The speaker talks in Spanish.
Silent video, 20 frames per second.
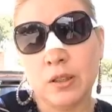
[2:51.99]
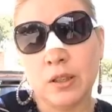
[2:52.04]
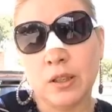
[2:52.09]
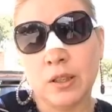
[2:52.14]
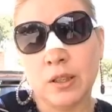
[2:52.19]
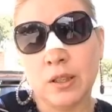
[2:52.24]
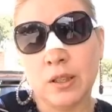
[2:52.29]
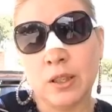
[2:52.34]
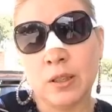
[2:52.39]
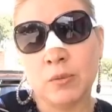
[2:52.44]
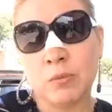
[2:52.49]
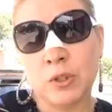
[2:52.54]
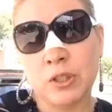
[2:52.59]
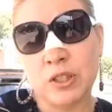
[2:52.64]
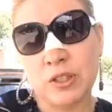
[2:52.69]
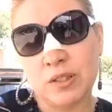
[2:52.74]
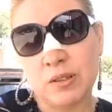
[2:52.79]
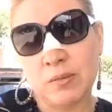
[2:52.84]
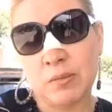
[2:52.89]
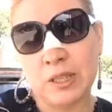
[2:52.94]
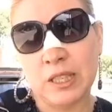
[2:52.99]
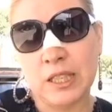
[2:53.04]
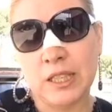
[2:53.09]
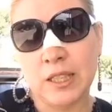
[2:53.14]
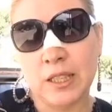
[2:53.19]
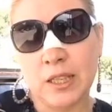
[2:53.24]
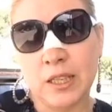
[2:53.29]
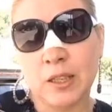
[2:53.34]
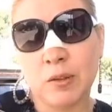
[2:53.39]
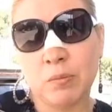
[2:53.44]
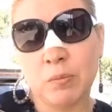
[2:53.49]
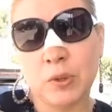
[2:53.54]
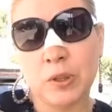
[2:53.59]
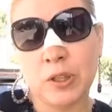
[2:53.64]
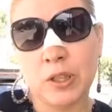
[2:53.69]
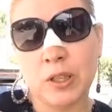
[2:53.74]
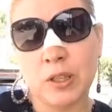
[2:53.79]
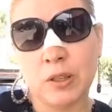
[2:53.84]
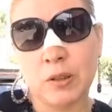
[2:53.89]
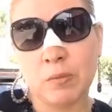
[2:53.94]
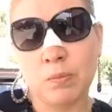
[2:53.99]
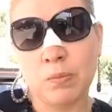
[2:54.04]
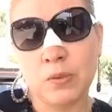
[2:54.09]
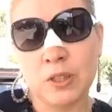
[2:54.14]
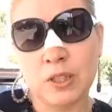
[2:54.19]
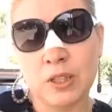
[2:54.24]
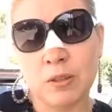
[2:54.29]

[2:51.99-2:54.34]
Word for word: a la municipalidad porque me